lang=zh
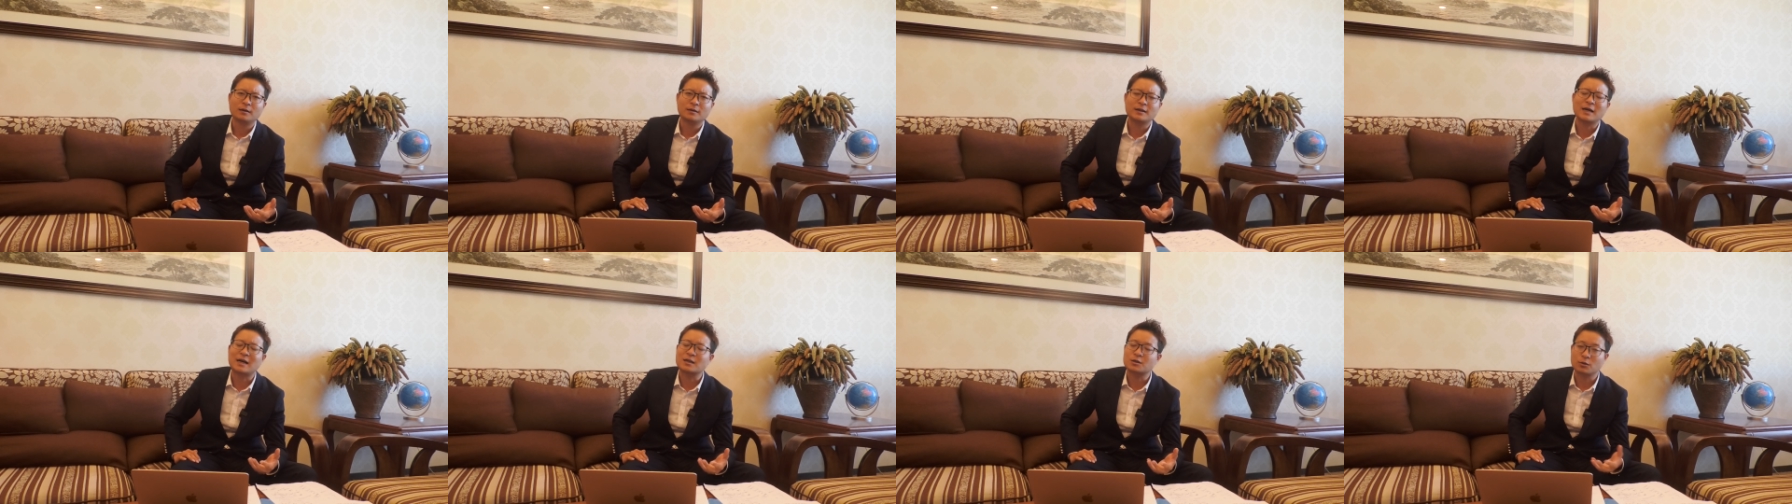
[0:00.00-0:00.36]

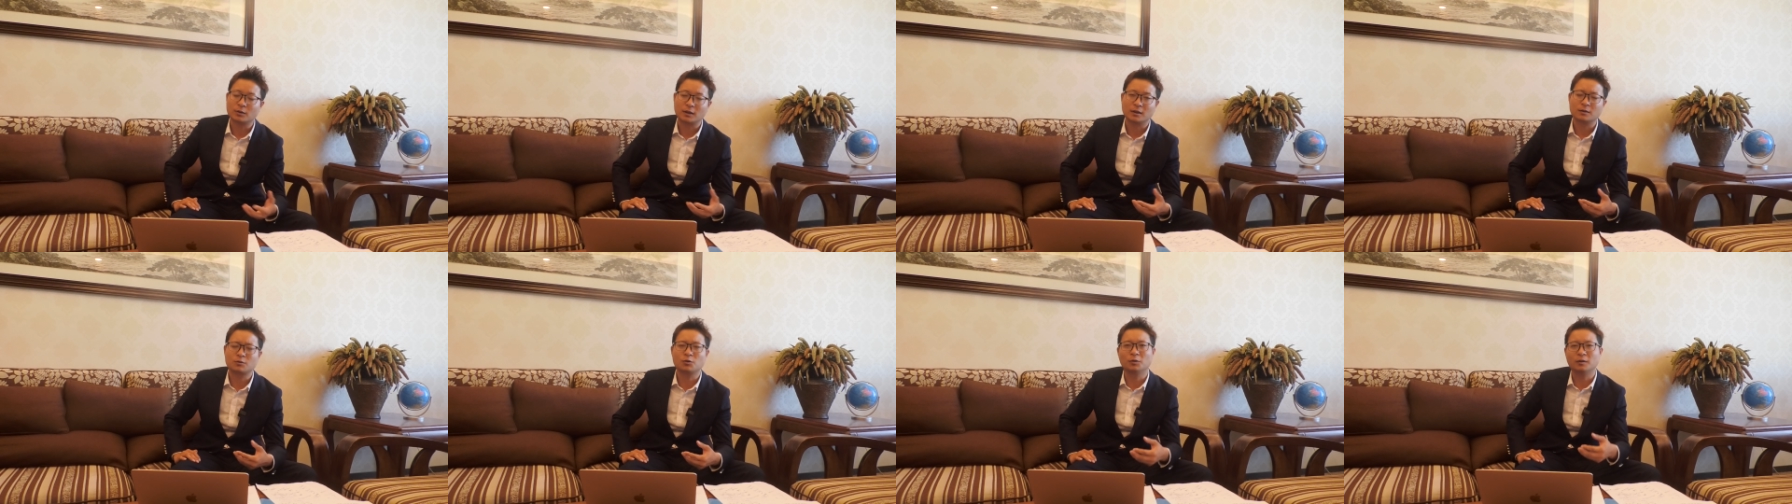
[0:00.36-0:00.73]
亚
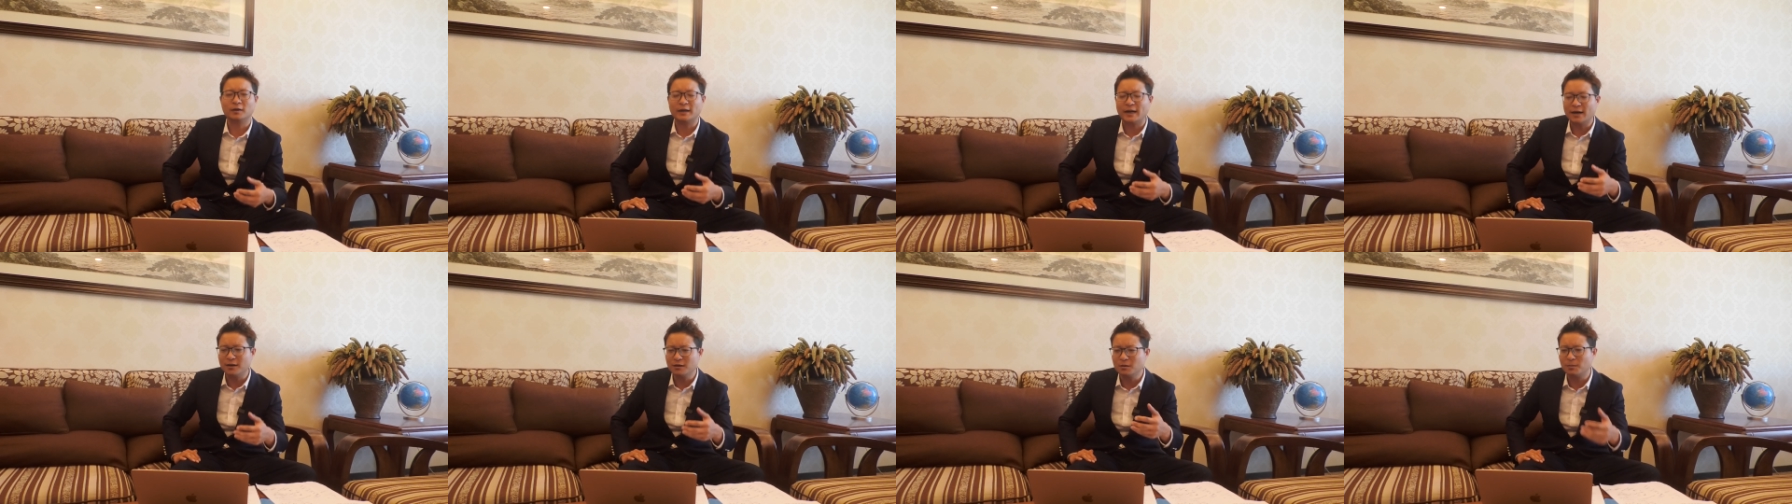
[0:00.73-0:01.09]
洲的就
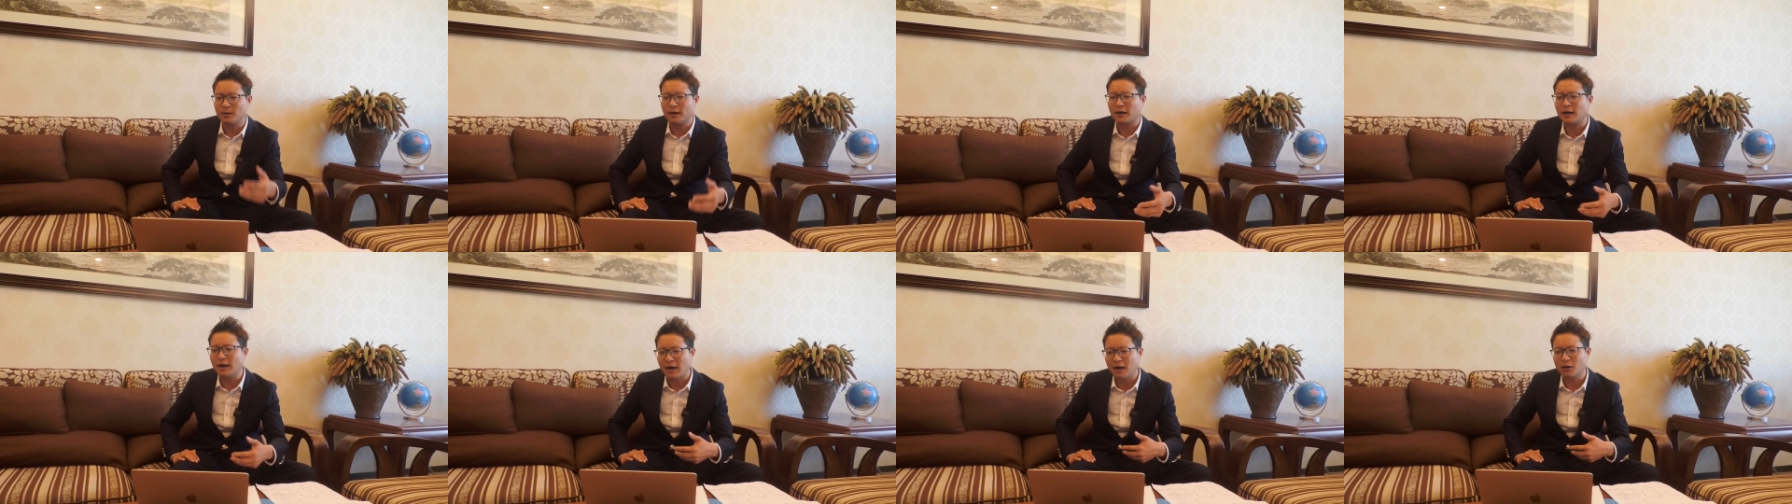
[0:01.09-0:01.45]
连日
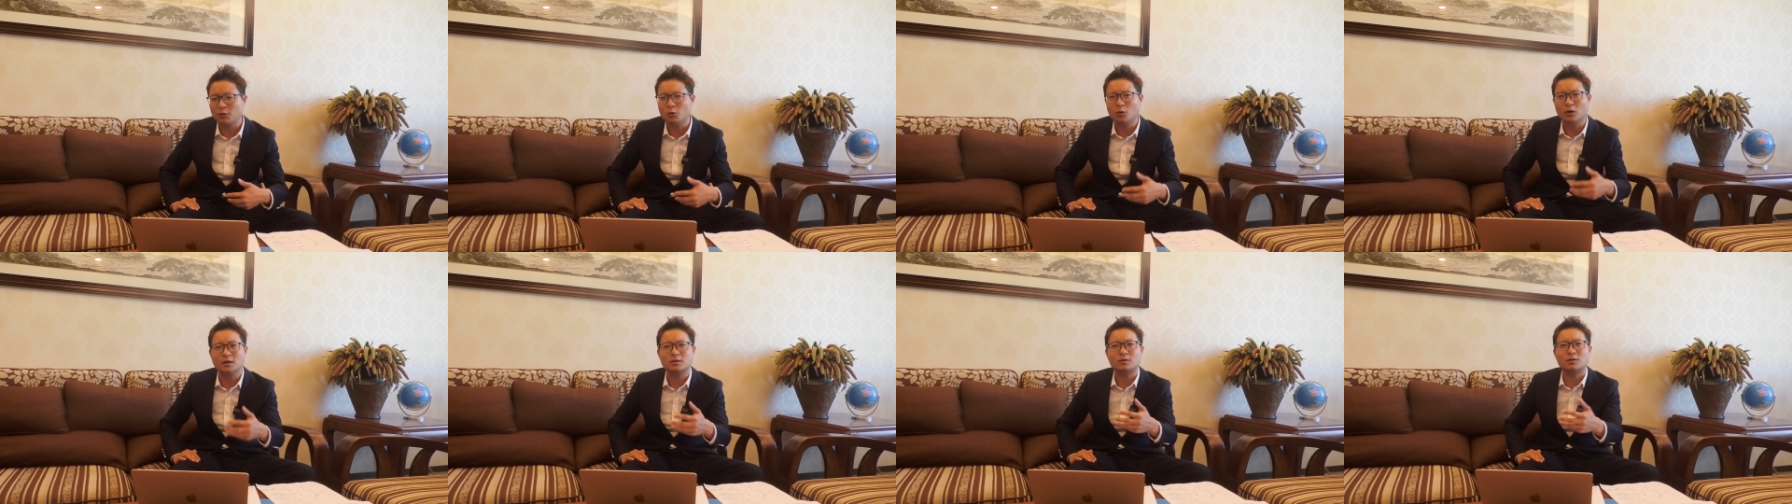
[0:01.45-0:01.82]
本跟
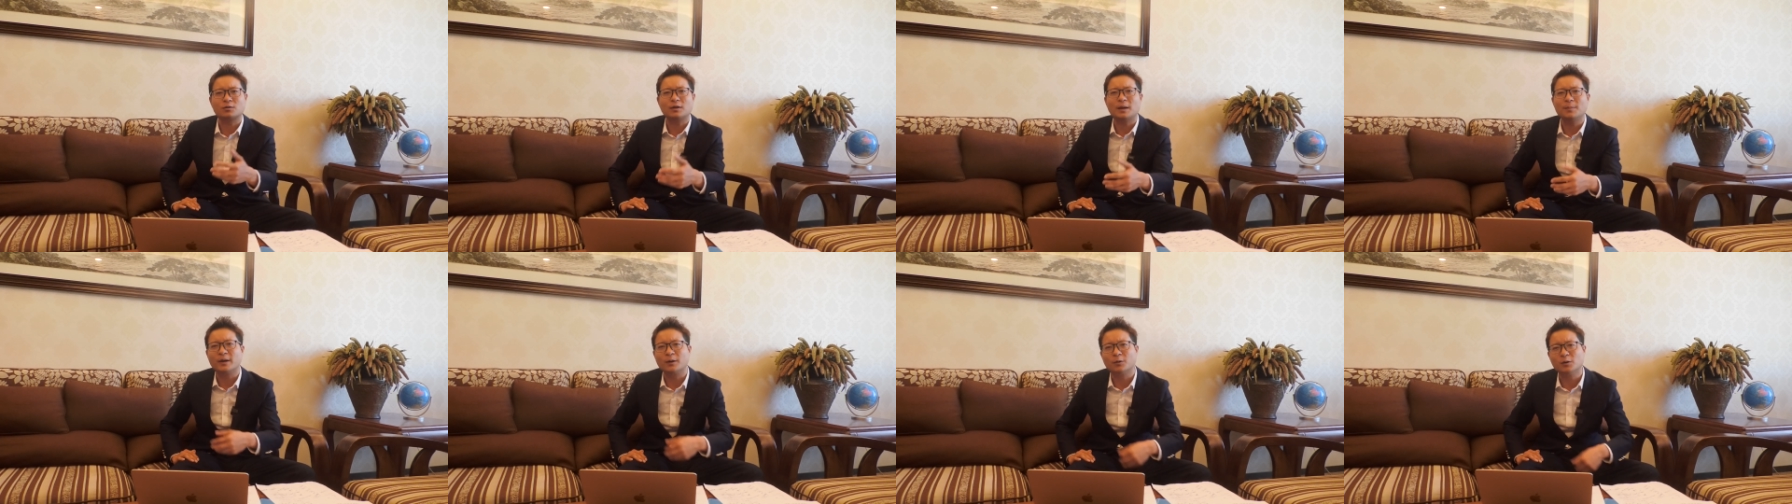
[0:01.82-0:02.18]
韩国的
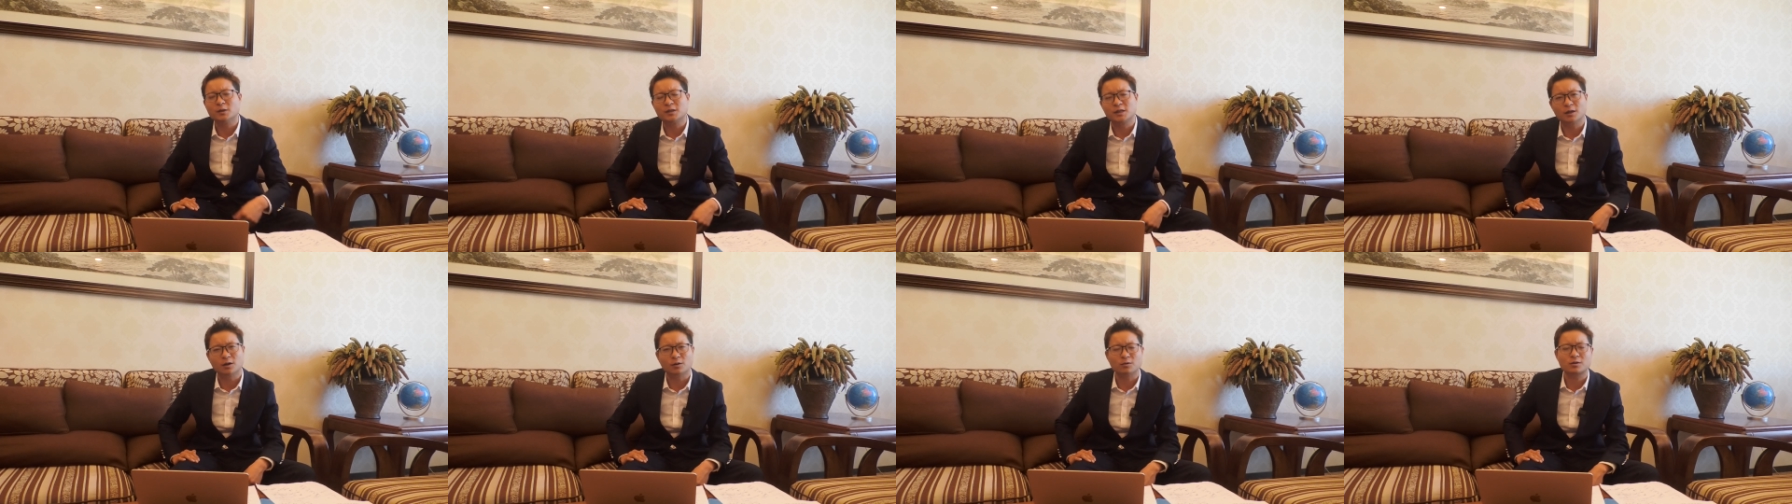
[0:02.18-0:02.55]
走在美
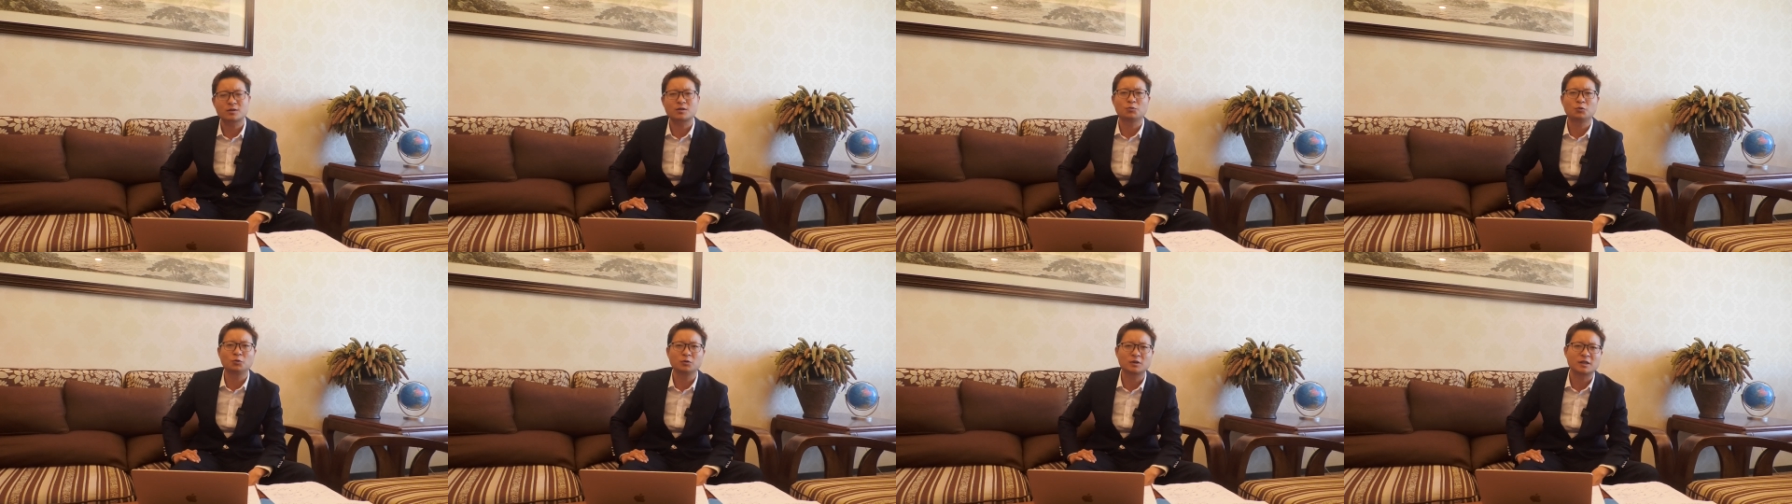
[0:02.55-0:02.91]
国街头，
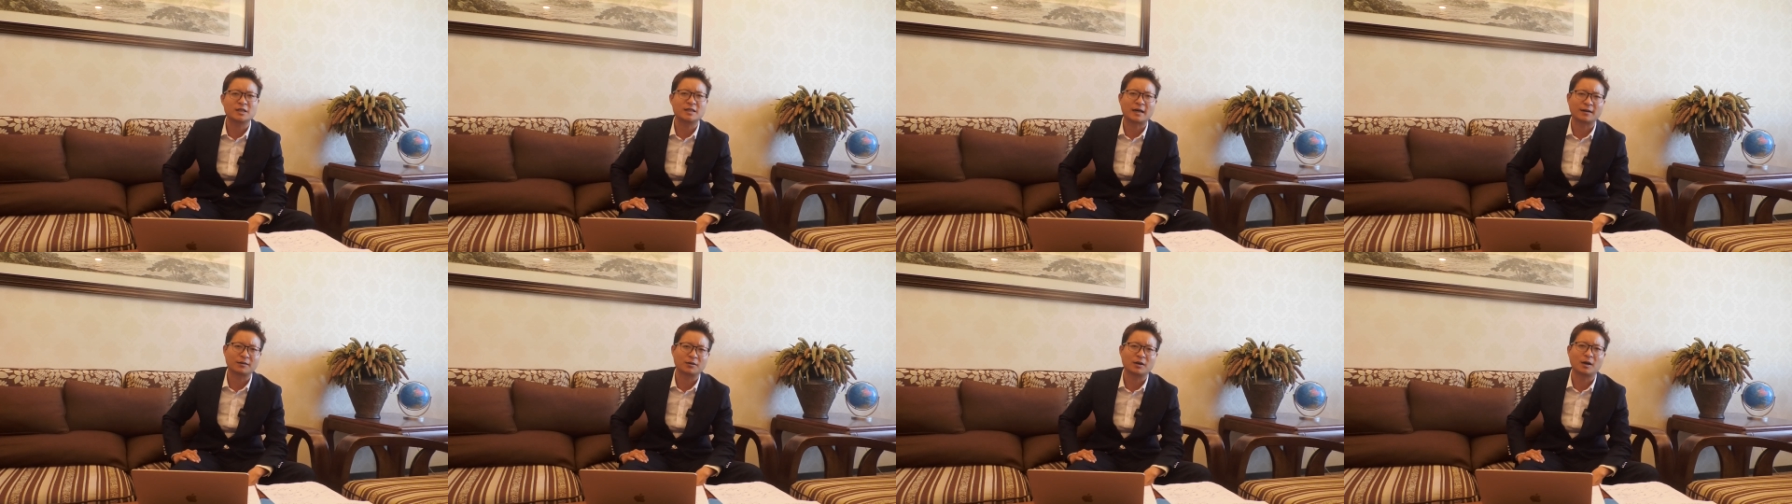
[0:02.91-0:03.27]
似乎
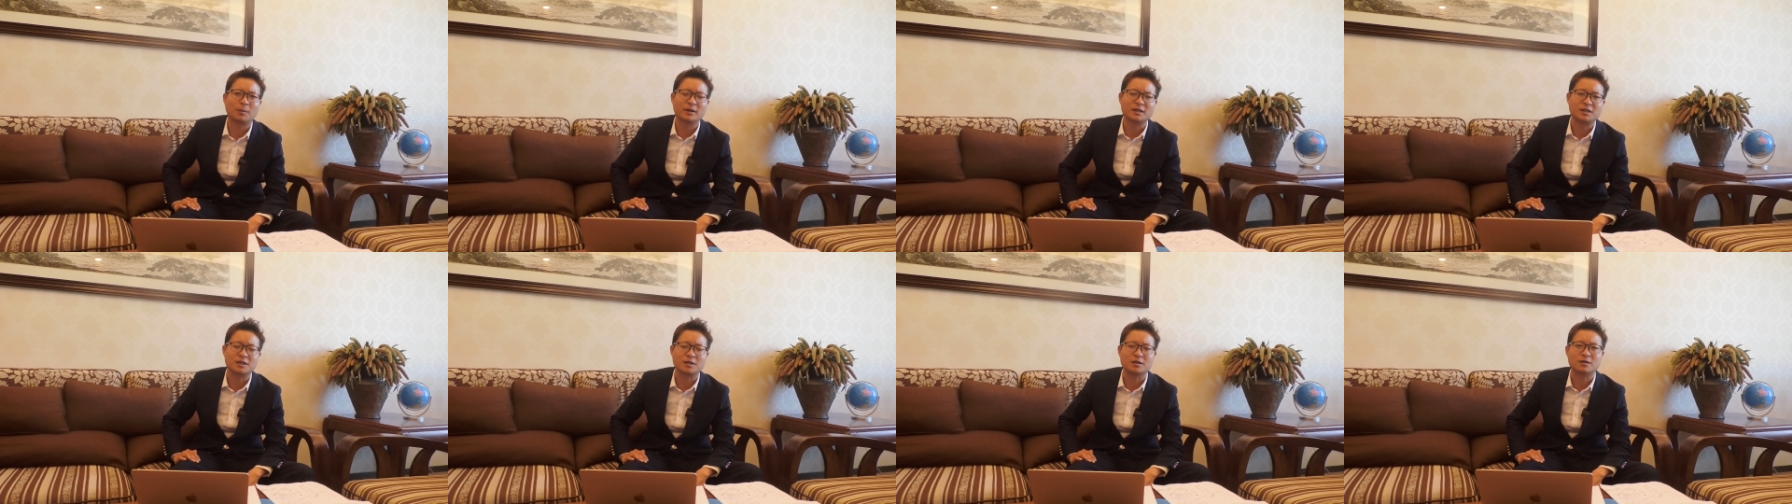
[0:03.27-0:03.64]
经常都
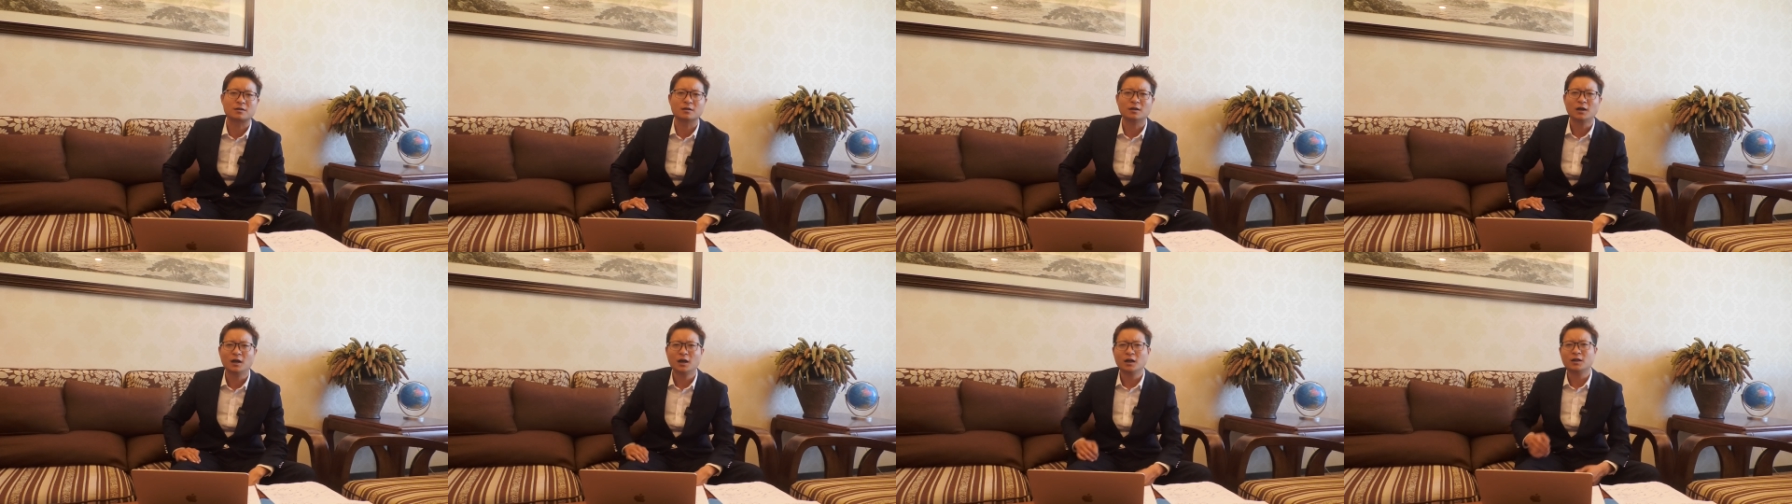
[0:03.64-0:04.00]
要被歧视。